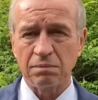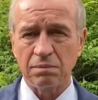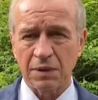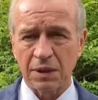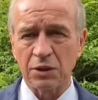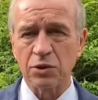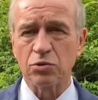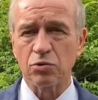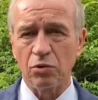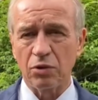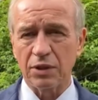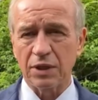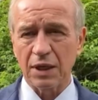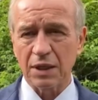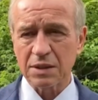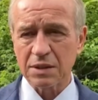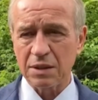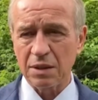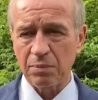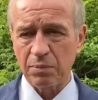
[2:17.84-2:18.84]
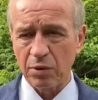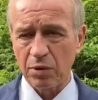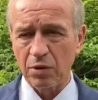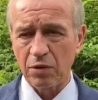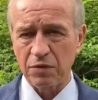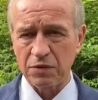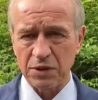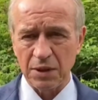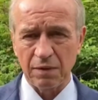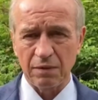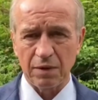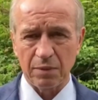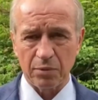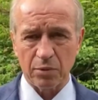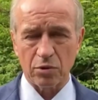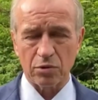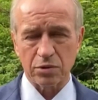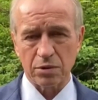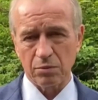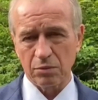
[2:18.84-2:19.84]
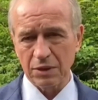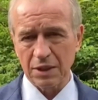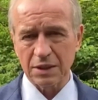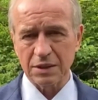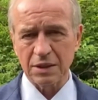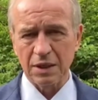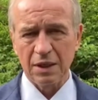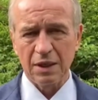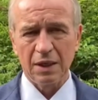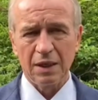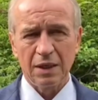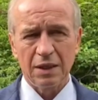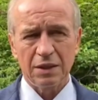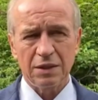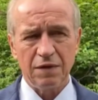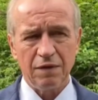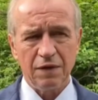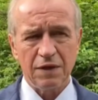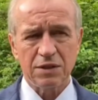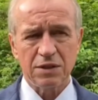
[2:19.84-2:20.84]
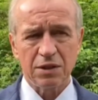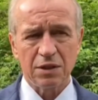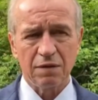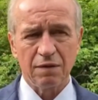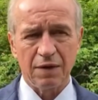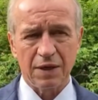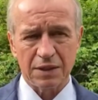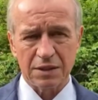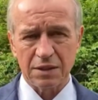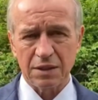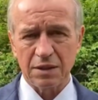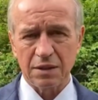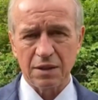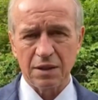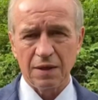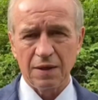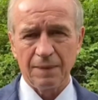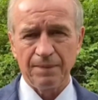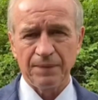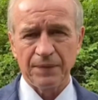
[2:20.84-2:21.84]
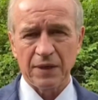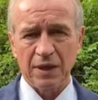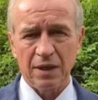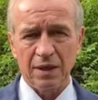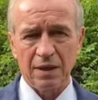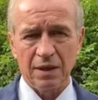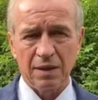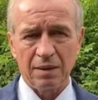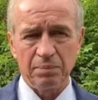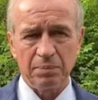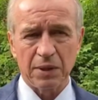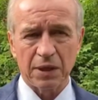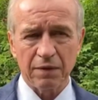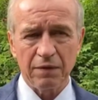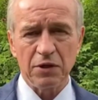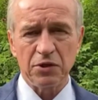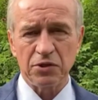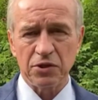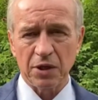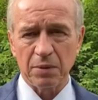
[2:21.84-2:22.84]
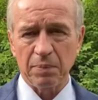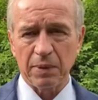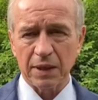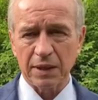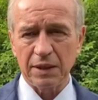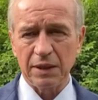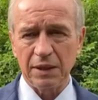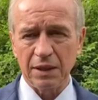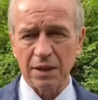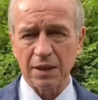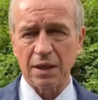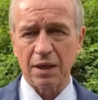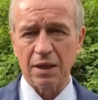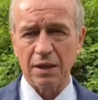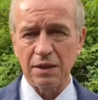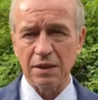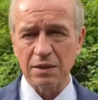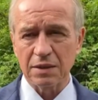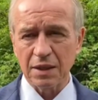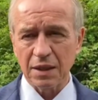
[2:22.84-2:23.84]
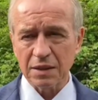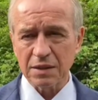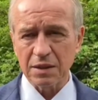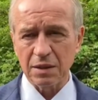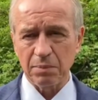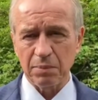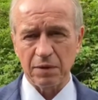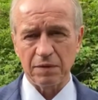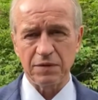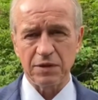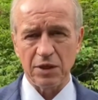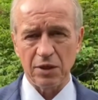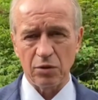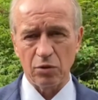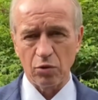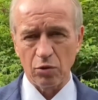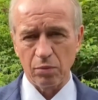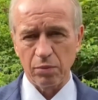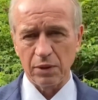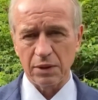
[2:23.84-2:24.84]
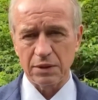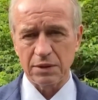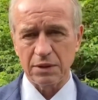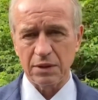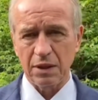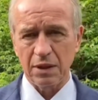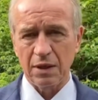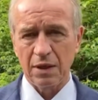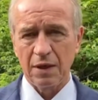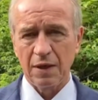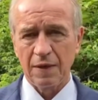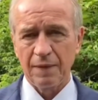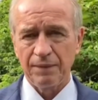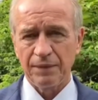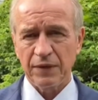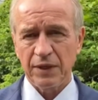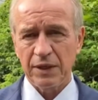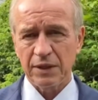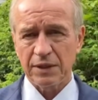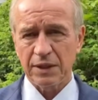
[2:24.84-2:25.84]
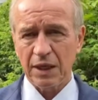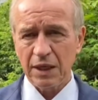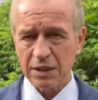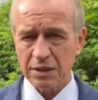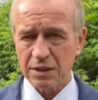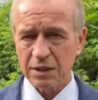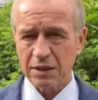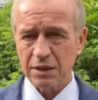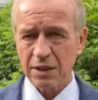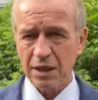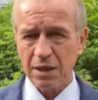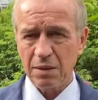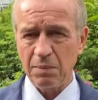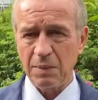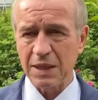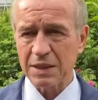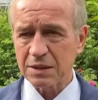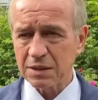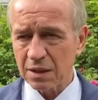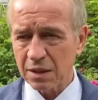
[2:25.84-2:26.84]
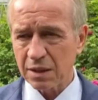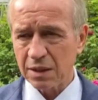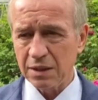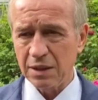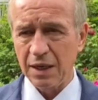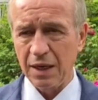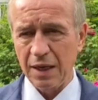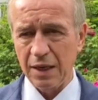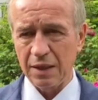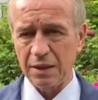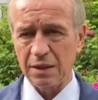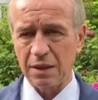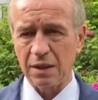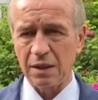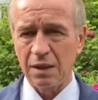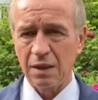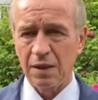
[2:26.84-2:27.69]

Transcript: консультаций по всем вопросам. У нас 220 Э, первичных партийных организаций по всей области и 33 местных отделения.